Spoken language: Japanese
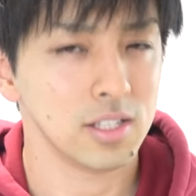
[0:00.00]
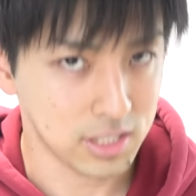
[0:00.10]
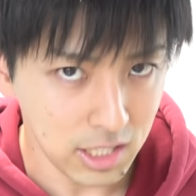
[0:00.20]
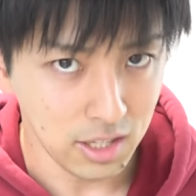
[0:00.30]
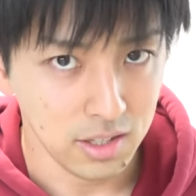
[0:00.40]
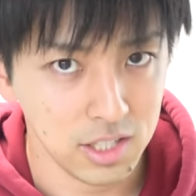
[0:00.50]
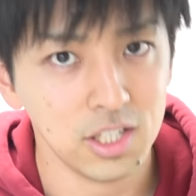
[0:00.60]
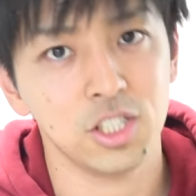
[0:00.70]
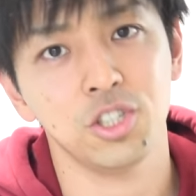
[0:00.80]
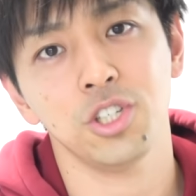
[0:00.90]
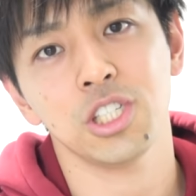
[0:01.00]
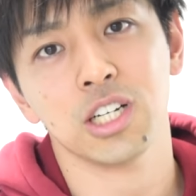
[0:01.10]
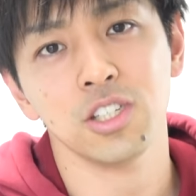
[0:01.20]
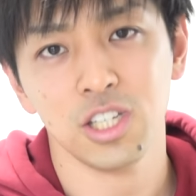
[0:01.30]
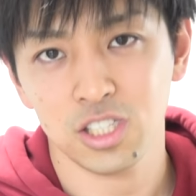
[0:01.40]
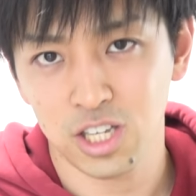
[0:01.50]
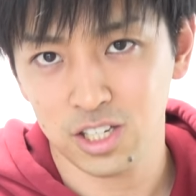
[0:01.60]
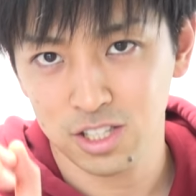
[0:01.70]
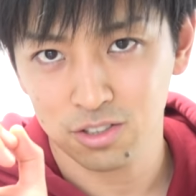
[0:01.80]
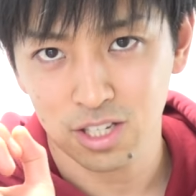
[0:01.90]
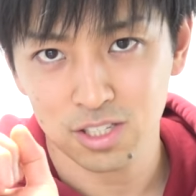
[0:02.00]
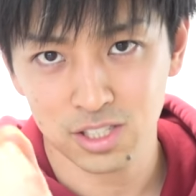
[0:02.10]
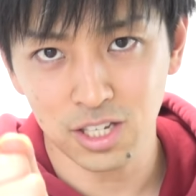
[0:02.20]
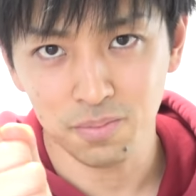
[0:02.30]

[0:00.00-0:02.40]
ぜひいい11月にしていってくださ